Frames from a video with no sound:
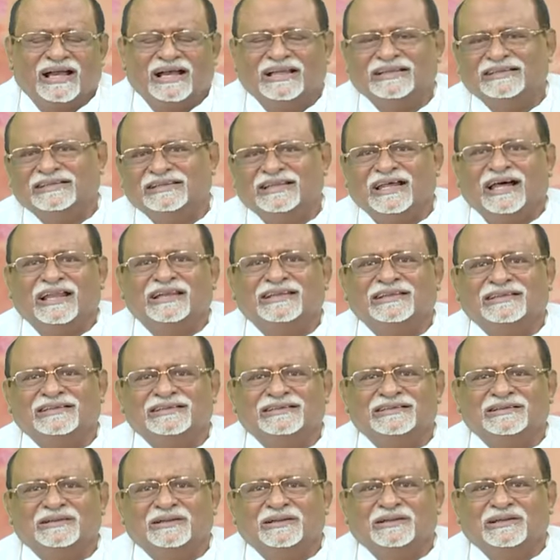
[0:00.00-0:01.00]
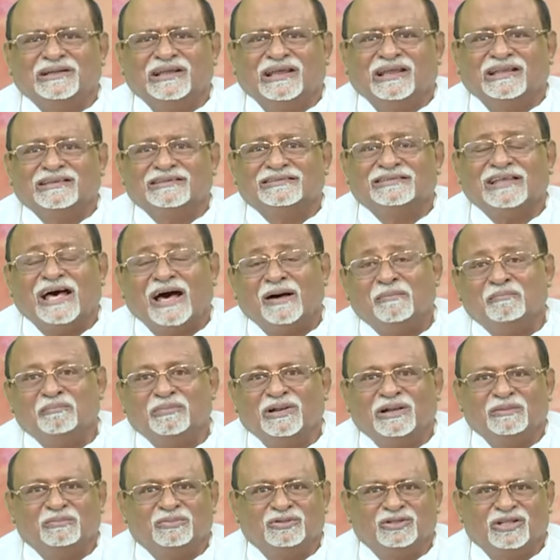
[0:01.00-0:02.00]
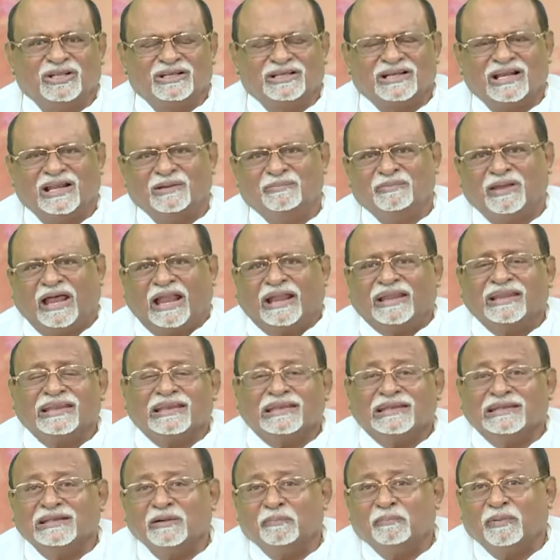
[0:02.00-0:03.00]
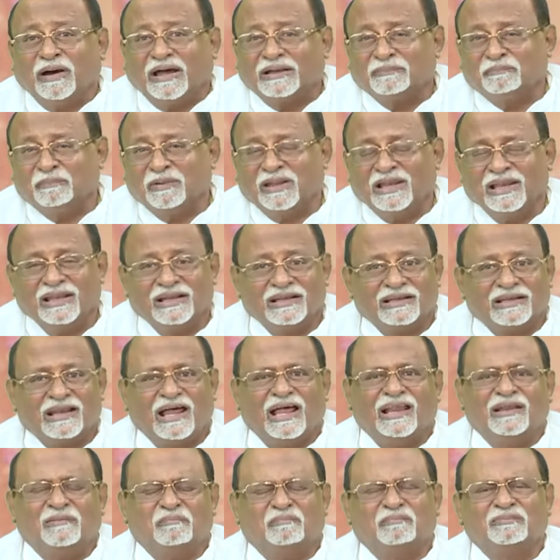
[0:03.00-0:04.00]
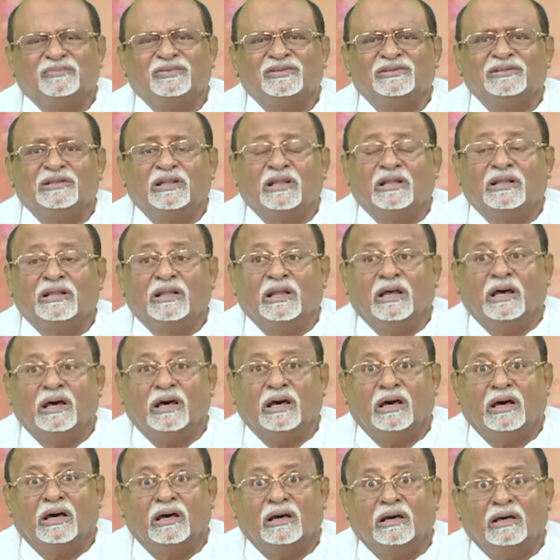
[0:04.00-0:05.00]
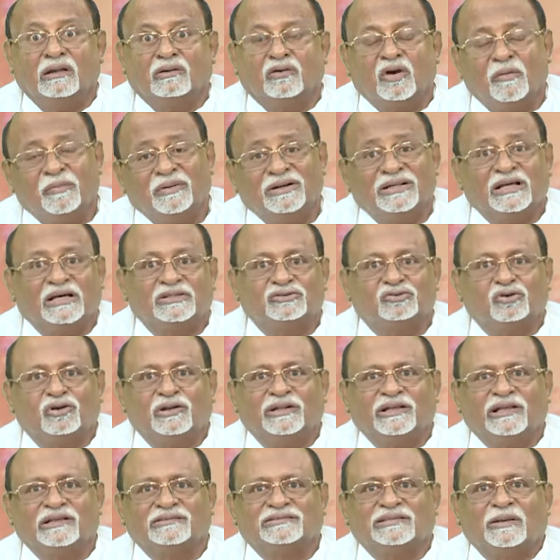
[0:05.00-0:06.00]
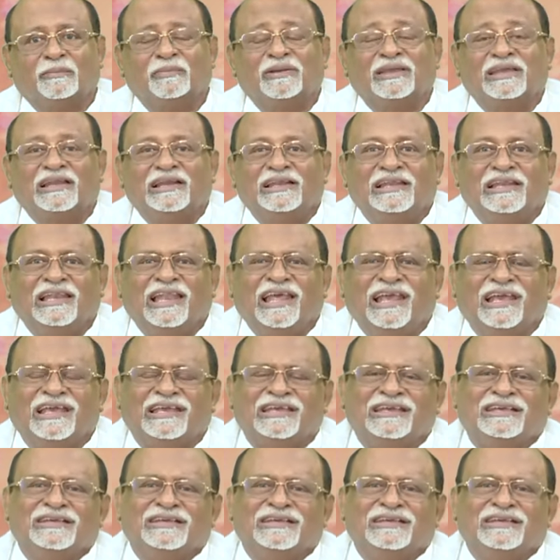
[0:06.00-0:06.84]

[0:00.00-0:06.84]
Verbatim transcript: அதுதான் சாம்பல் புதன்கிழமை அன்றைக்கு பார்த்தீர்கள் என்றால் ரோமன் கத்தோலிக்க சபைகளிலே